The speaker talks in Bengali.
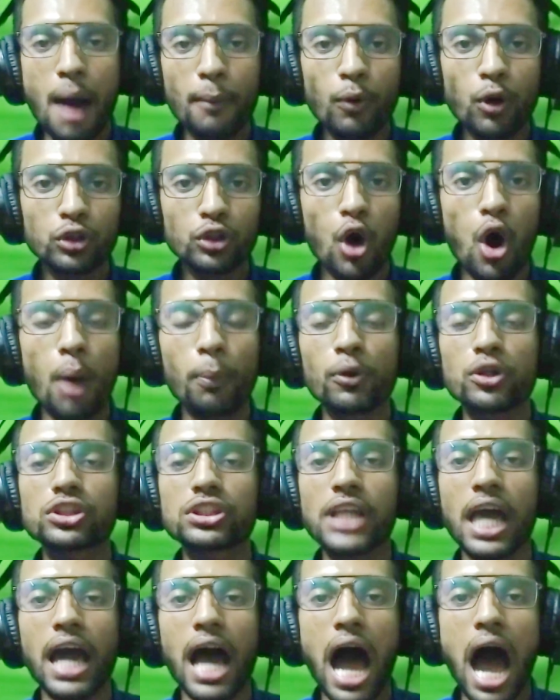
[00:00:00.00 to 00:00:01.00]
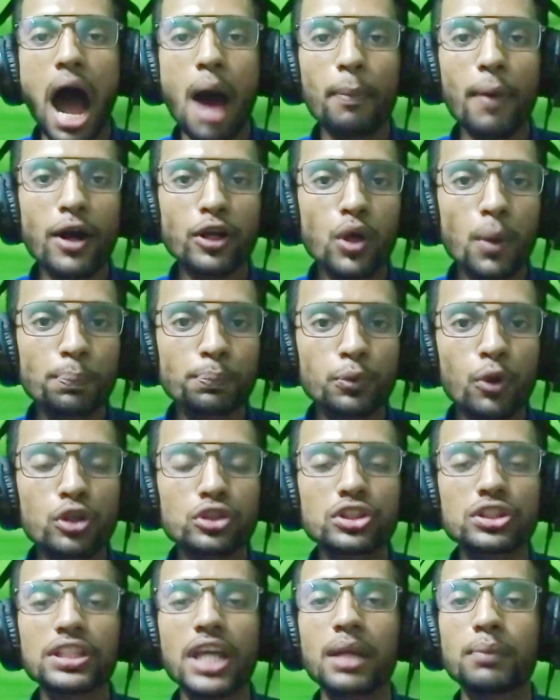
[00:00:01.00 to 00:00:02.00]
এমন অবস্থায় আবারও
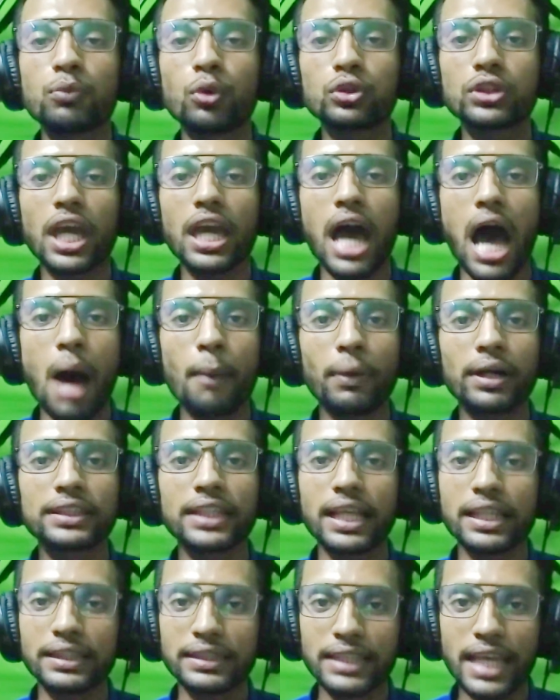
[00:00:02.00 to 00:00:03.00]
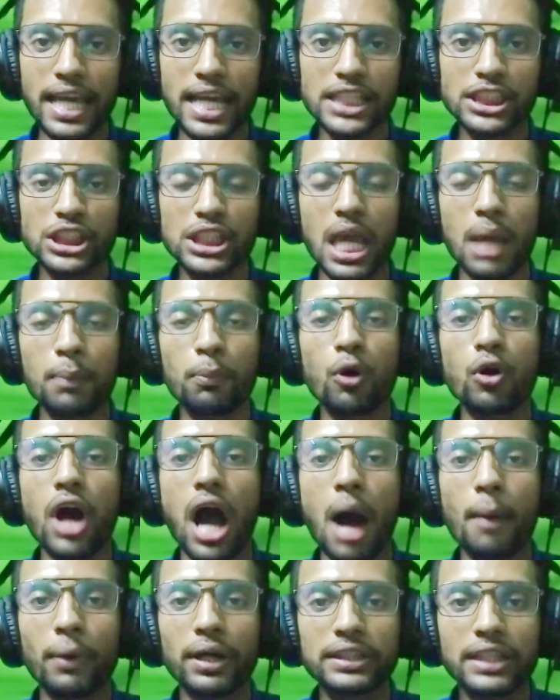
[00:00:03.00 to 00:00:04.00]
প্রশ্নের মুখে আমাদের দেশ এবং
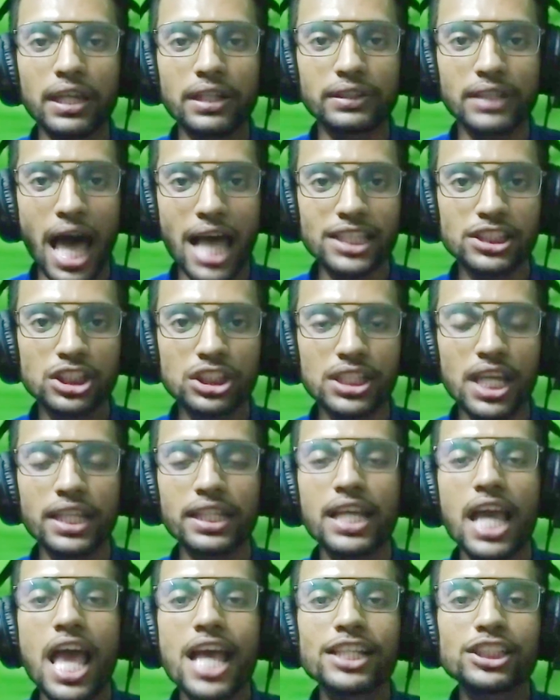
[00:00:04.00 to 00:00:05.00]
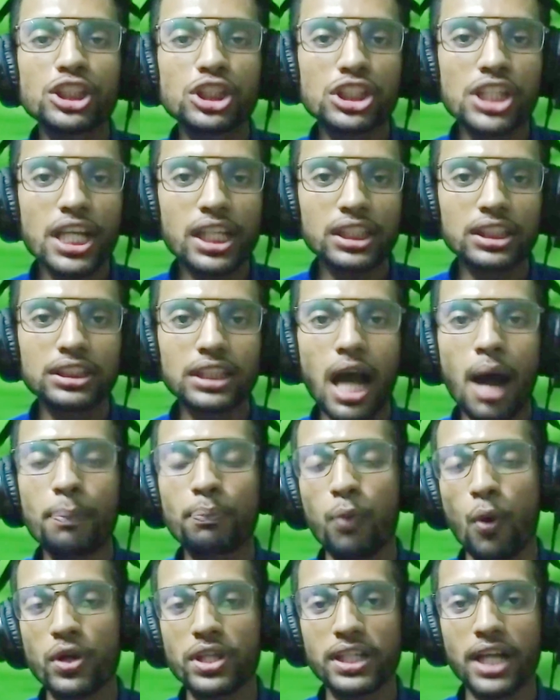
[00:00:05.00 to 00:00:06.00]
আমাদের রাজ্যের শিক্ষা
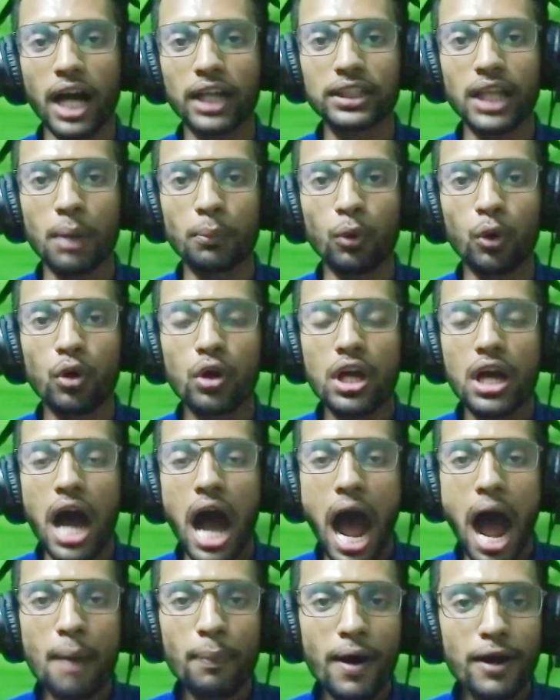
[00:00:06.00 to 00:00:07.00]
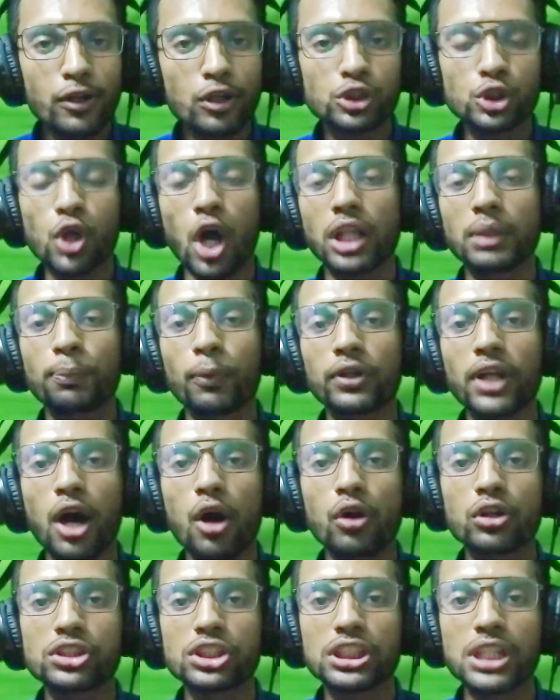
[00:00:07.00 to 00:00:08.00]
শিক্ষা পরিকাঠামো আবারও জল্পনা
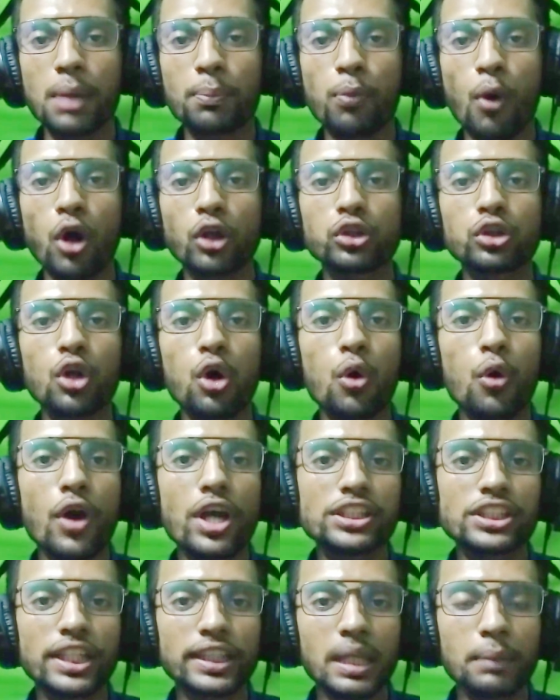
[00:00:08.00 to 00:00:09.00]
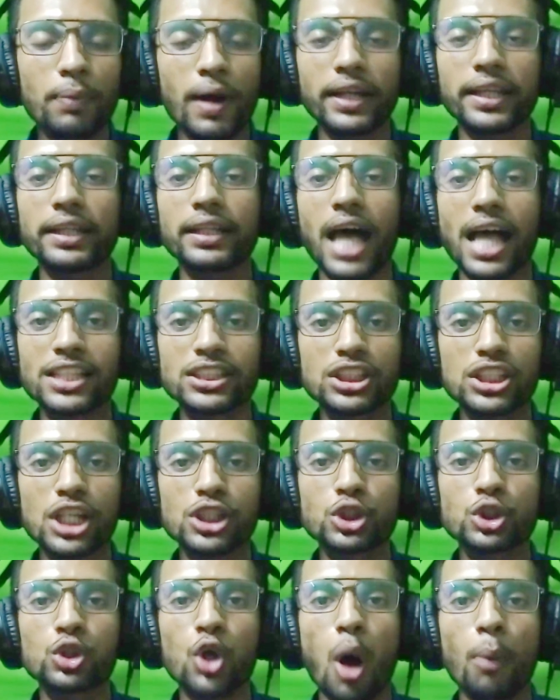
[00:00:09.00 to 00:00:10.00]
হচ্ছে বন্ধ হয়ে যেতে পারে
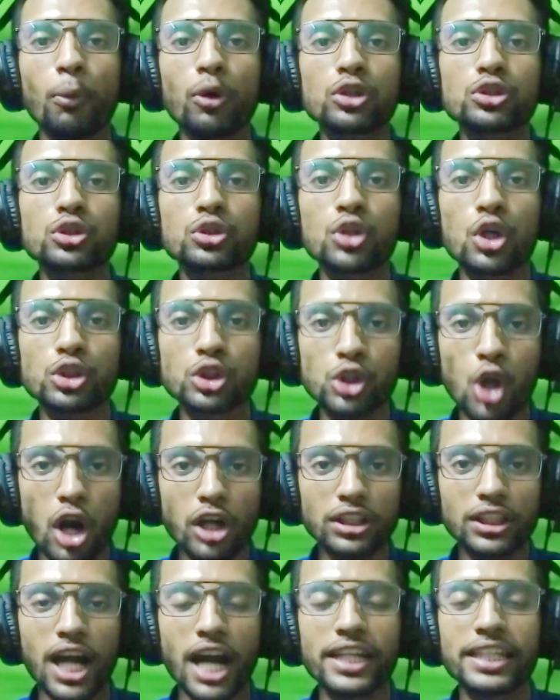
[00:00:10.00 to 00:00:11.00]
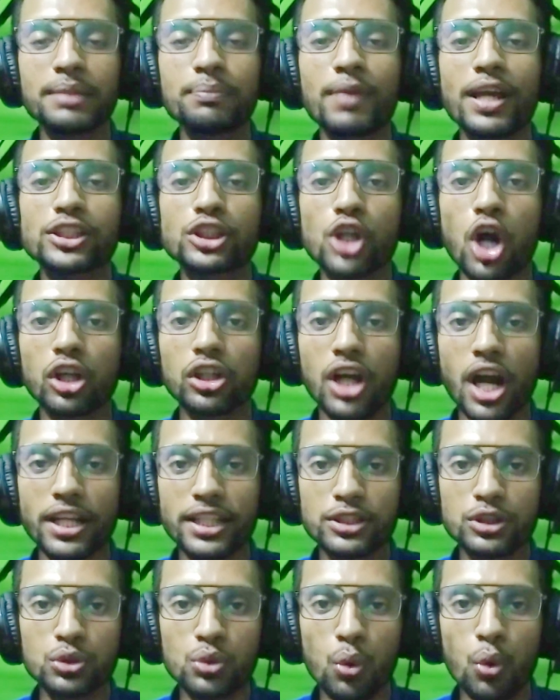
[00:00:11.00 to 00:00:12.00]
রাজ্যের সমস্ত সরকারি
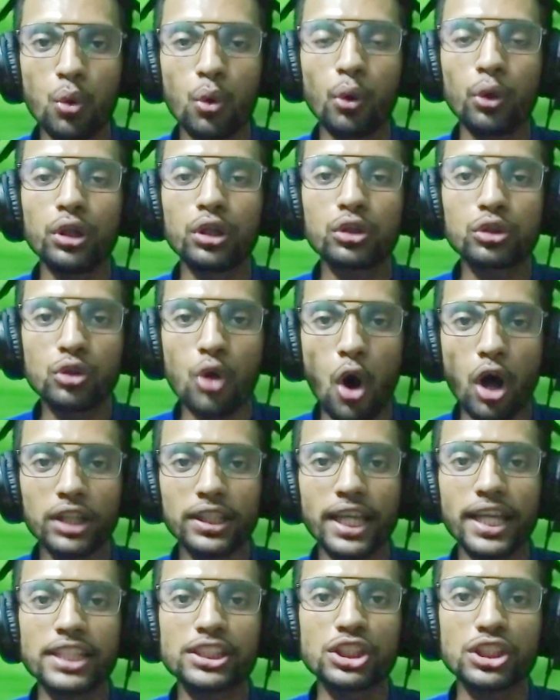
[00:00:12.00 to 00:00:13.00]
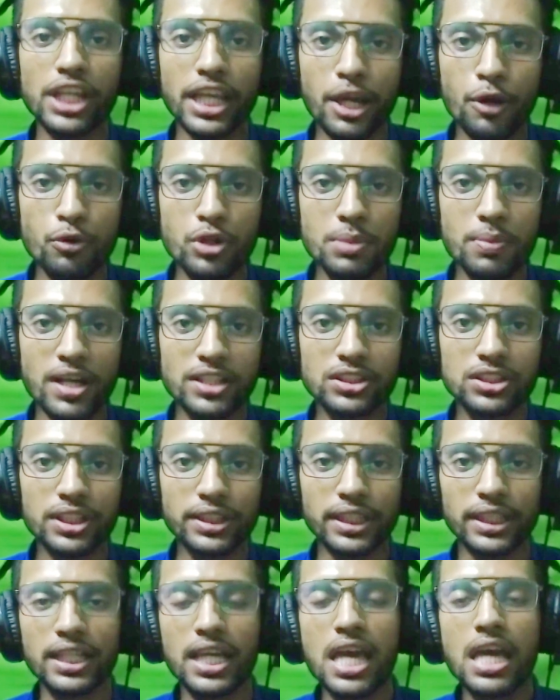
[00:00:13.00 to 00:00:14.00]
বেসরকারি স্কুল কলেজ
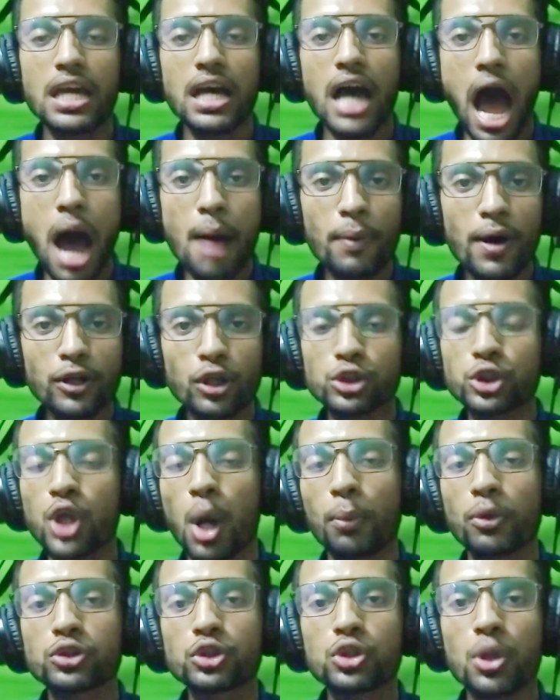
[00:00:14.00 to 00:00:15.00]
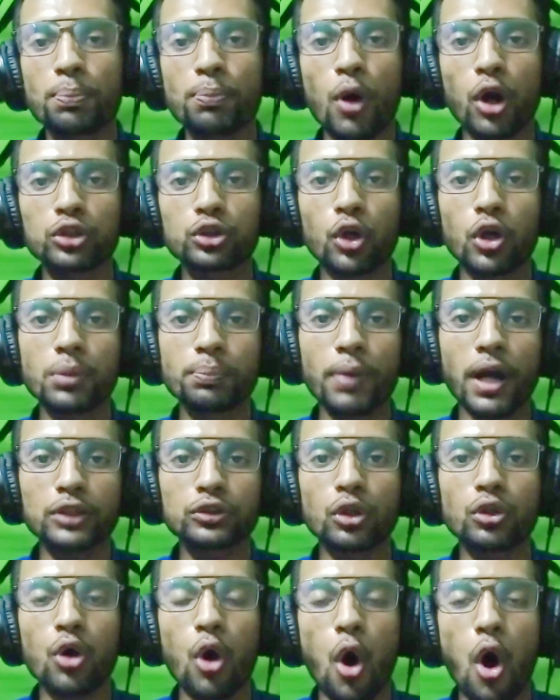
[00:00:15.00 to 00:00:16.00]
ইউনিভার্সিটি আবারও সমস্ত পঠন
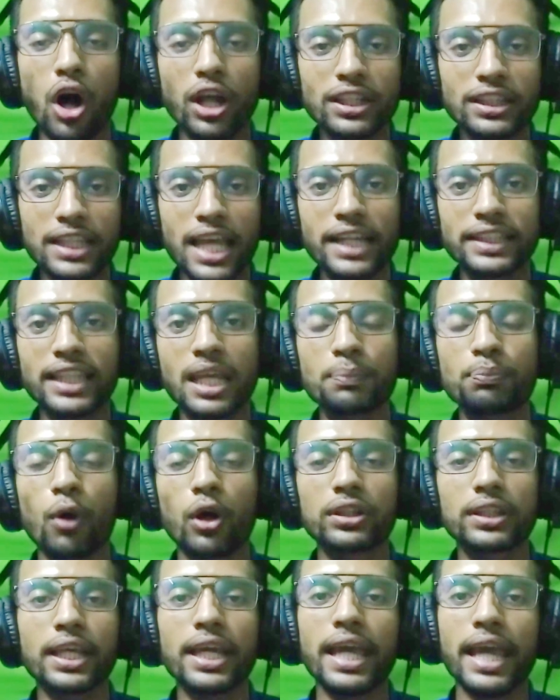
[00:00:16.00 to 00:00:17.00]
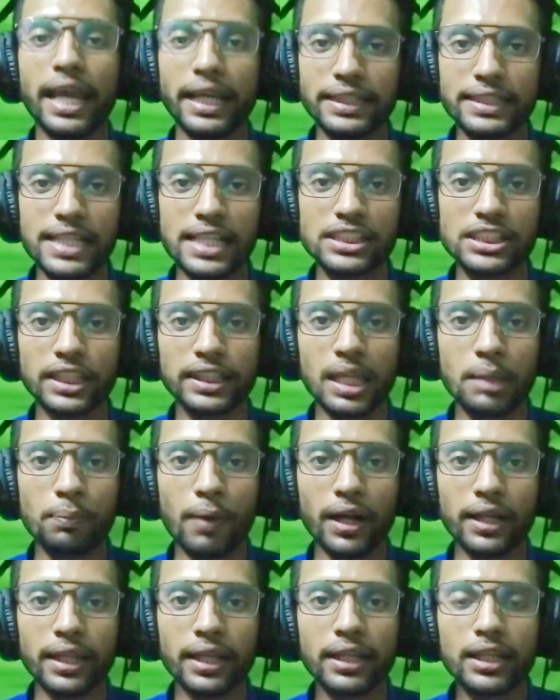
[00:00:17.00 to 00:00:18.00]
পাঠন অনলাইনের পথে এগিয়ে যেতে
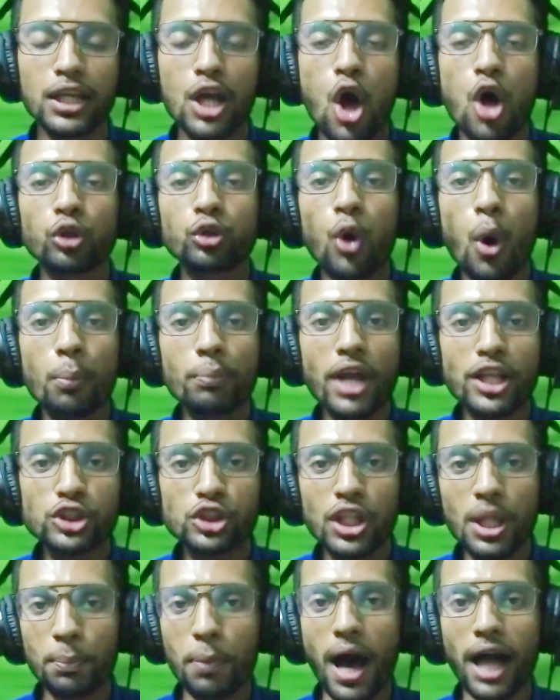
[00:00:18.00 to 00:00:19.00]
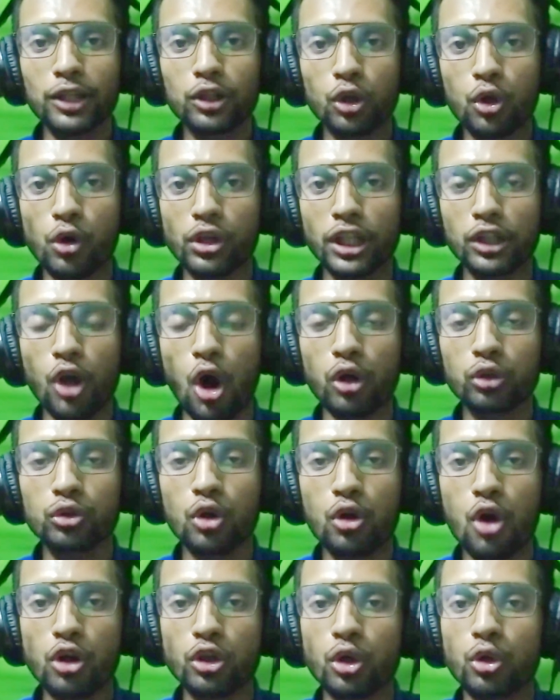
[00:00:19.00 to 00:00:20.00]
পারে তোমরা যদি ভালো করে
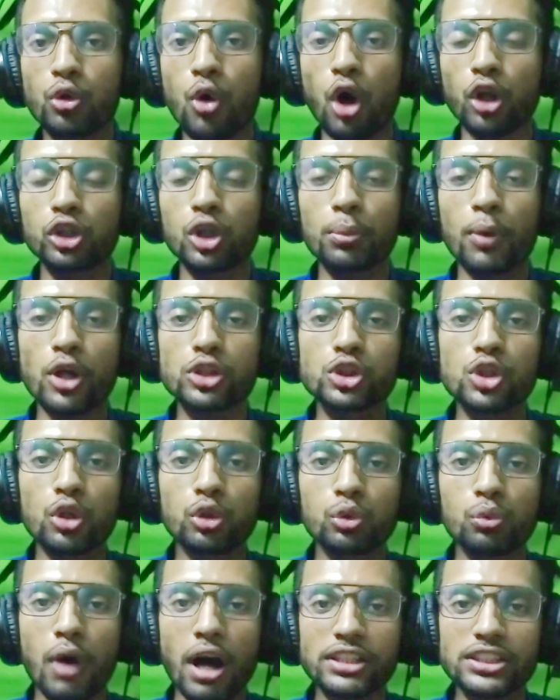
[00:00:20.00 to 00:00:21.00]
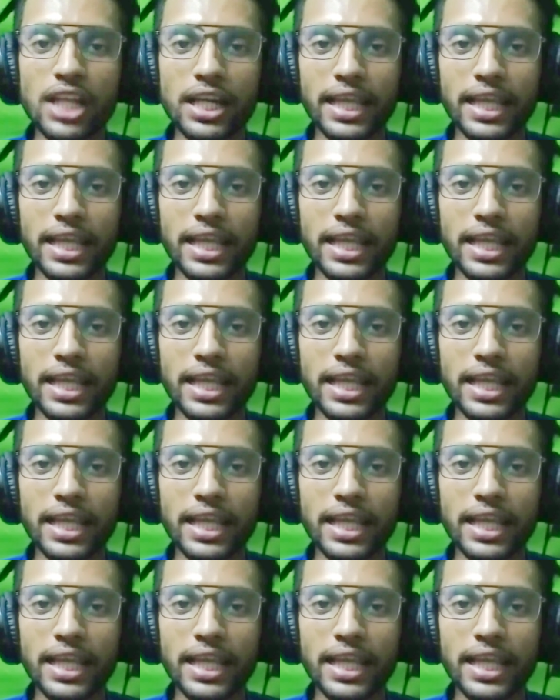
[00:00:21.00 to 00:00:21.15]
লক্ষ্য করো গত বছর দু